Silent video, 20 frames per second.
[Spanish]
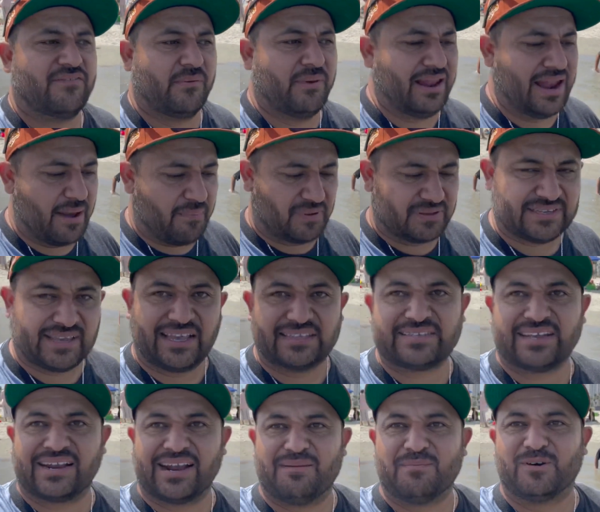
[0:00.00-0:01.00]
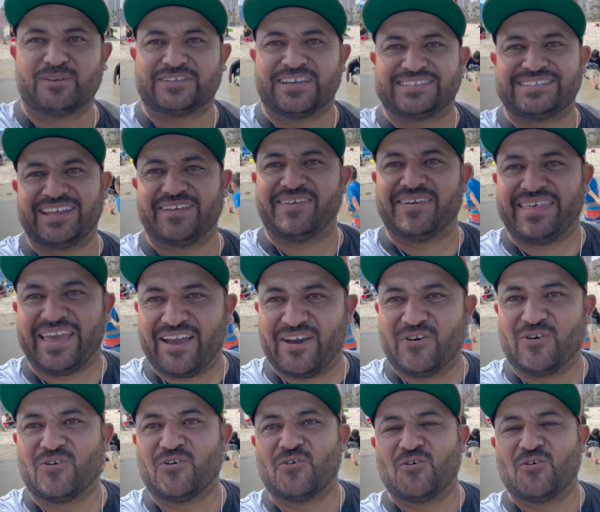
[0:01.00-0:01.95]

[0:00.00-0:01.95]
familia, pues aquí cerramos este video,